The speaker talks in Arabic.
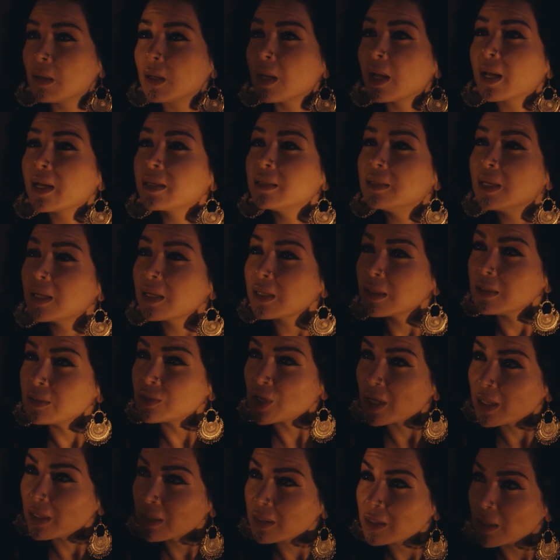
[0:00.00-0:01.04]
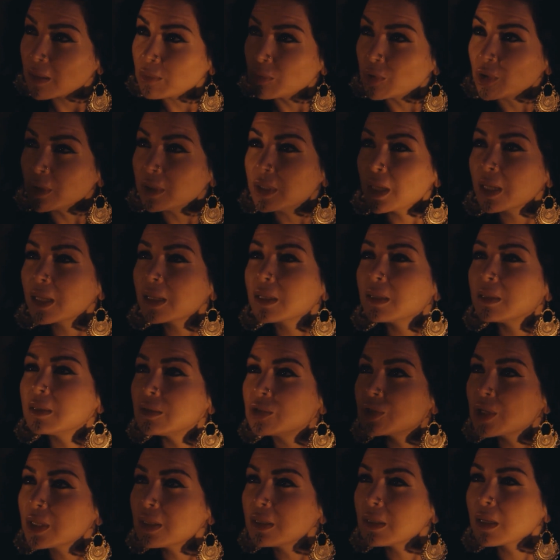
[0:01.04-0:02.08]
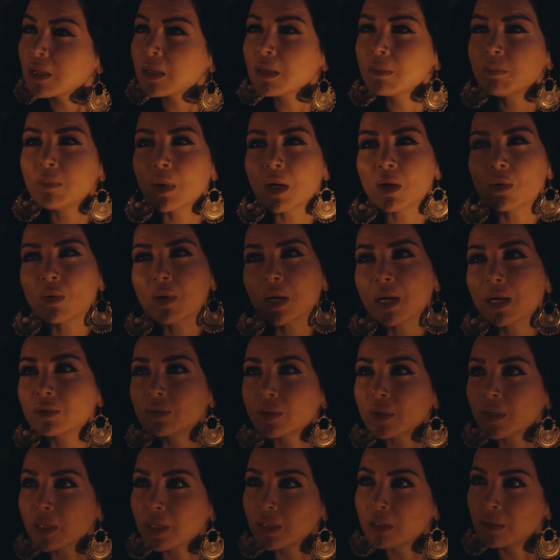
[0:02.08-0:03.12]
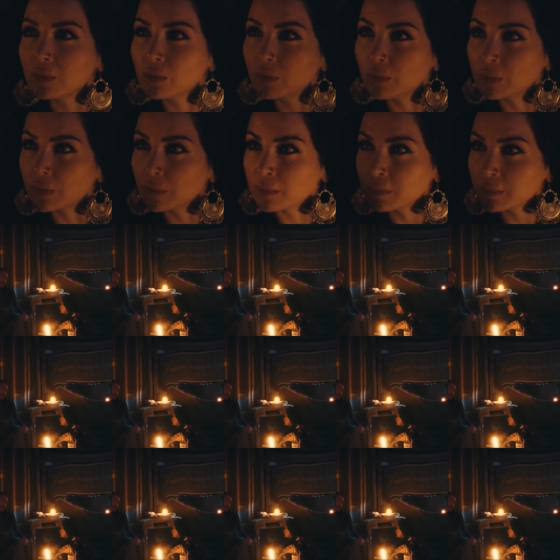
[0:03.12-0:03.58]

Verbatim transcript: لا هيدخل جهنم ويدخل الجنة ربك وحده يا خلدون